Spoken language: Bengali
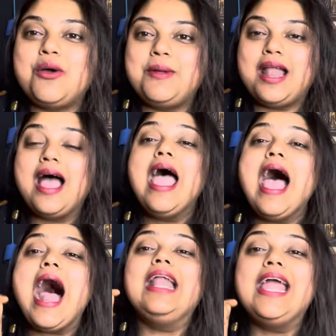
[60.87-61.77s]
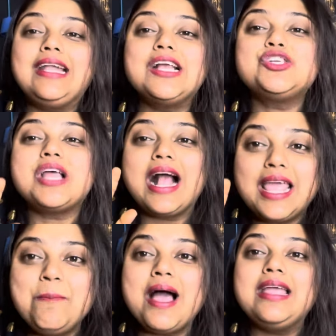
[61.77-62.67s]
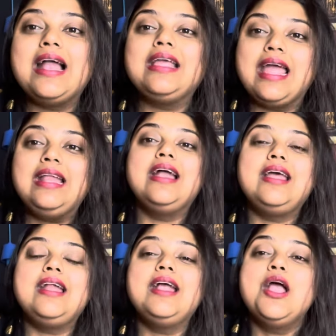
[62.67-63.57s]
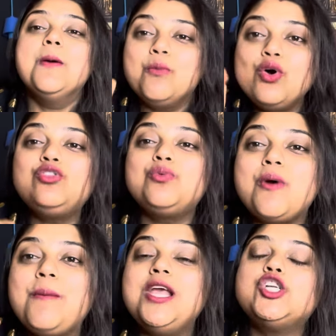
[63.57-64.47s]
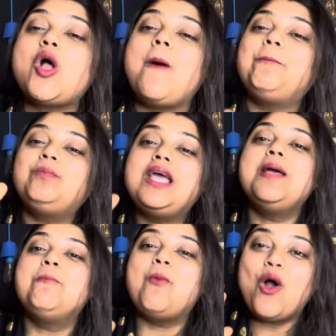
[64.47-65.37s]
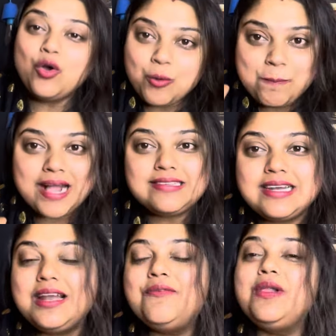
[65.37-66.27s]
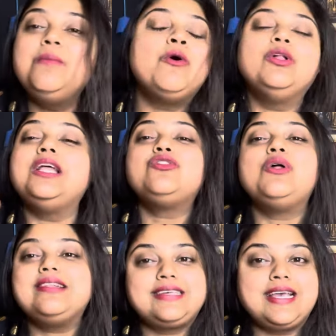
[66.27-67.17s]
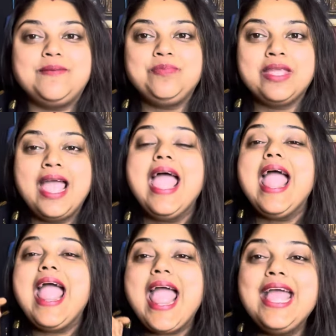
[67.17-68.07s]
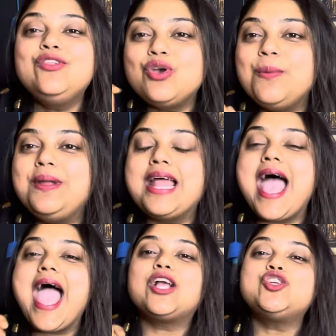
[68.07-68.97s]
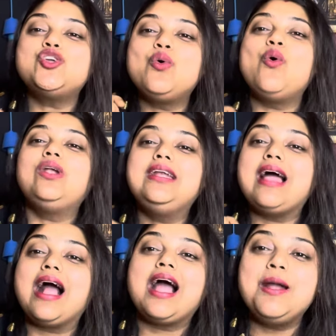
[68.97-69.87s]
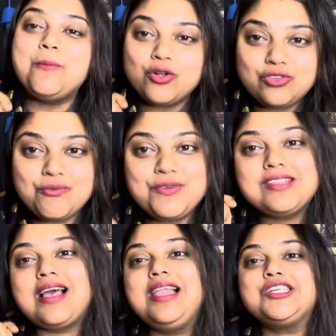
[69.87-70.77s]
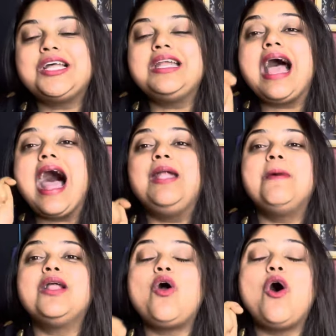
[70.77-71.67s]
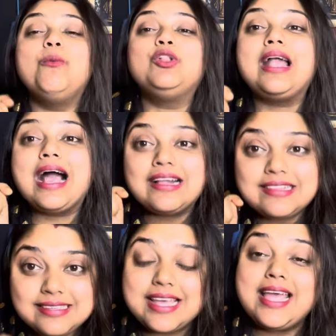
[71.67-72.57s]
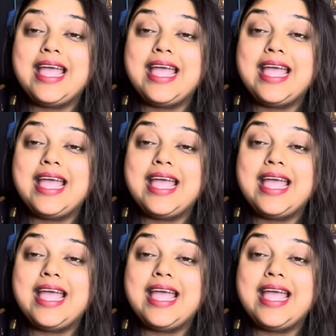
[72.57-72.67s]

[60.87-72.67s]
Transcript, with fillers: হবে না আর এটা সাকিব ভাইয়ার কেরিয়ারের মোস্ট প্রবাবলি সব থেকে বড় বাজেটের ফিল্ম হতে চলেছে এই ছবিটা একশো কোটি টাকার বক্স অফিস কালেকশন আনবার ক্ষমতা রাখছে